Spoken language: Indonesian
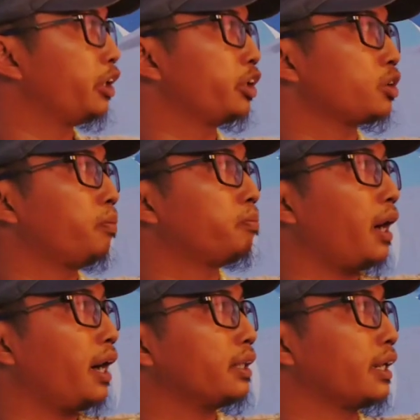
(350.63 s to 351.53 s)
CWS 4
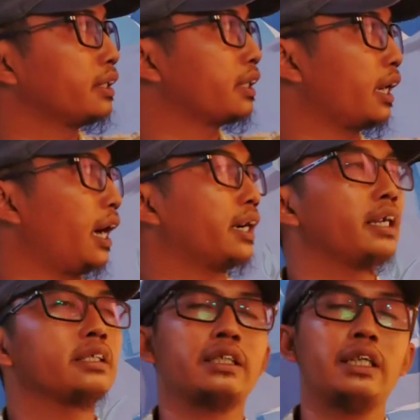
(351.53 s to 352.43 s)
ada nggak
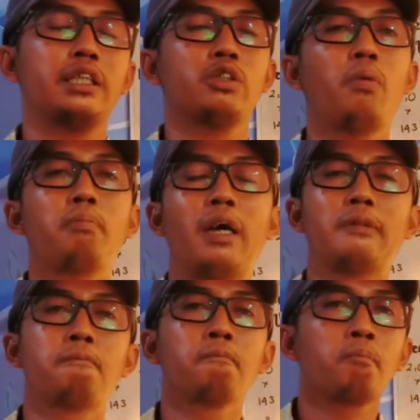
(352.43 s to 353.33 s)
ada ZNS
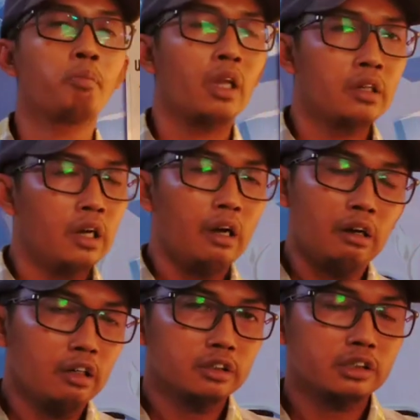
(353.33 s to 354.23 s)
4
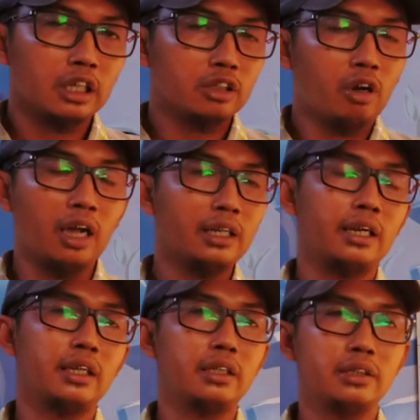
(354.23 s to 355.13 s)
satu hal
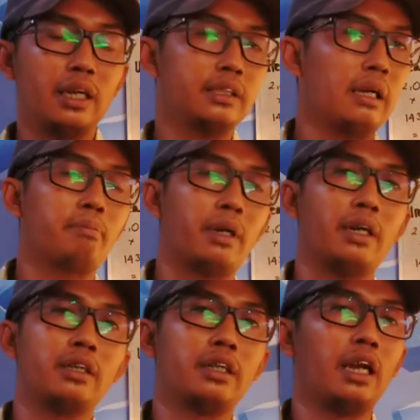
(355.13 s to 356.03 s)
yang ingin saya
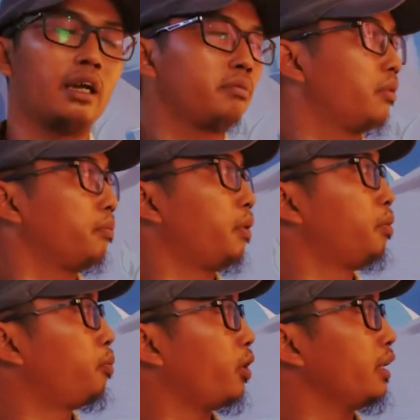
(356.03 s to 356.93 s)
sampaikan di dalam eh,
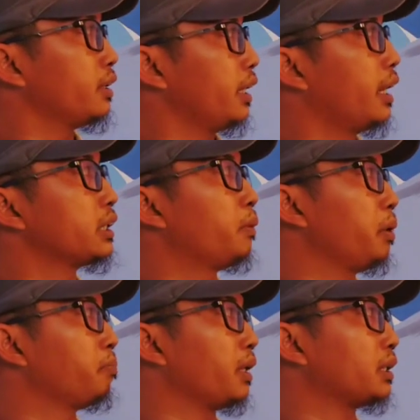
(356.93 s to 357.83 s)
pemupukan 3
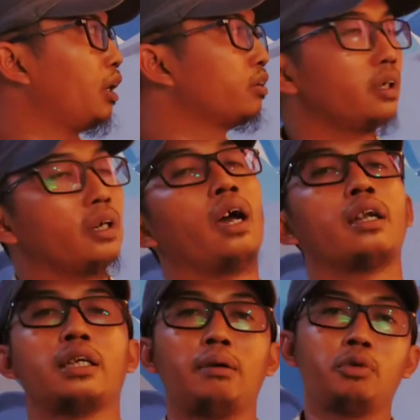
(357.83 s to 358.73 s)
sampai 4 tahun di
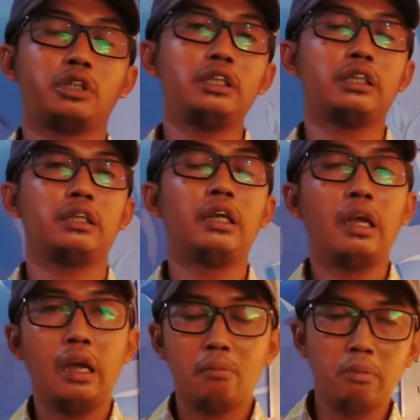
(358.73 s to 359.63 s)
lahan gambut ini
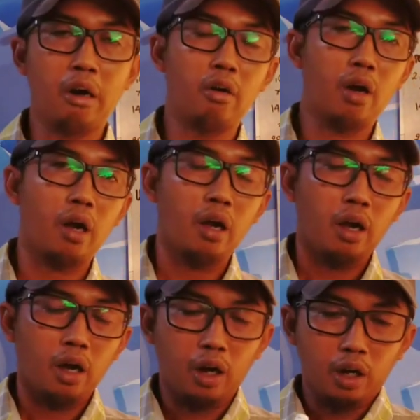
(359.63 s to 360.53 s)
bahwa
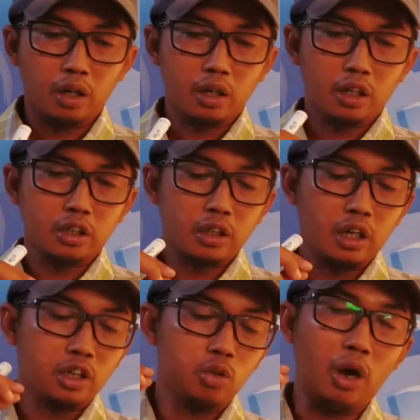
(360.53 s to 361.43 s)

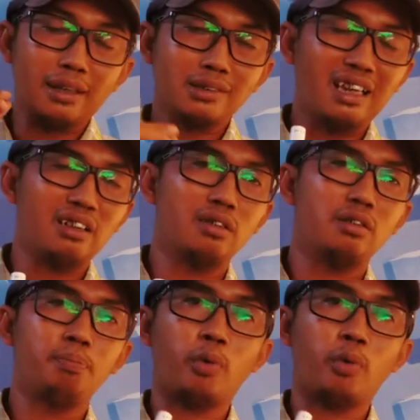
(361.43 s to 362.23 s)
kekuatan